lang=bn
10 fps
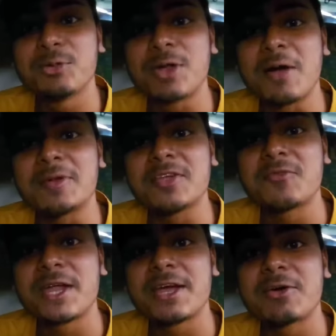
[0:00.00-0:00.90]
বন্ধুরা আমাদের
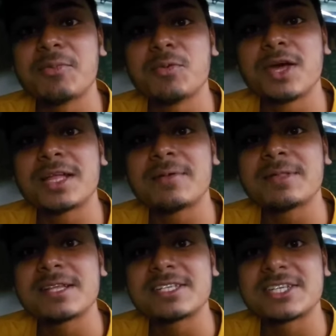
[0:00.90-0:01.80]
ট্রেন এখন
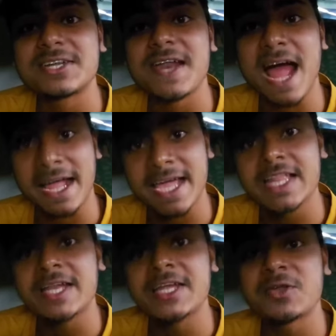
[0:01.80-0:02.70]
মুরাদাবাদ স্টেশনের আগেই
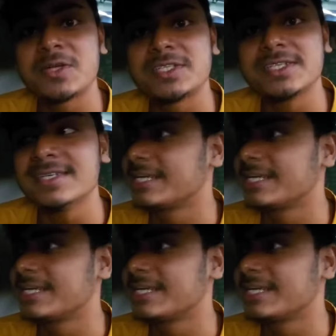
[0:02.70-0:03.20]
দাঁড়িয়ে রয়েছে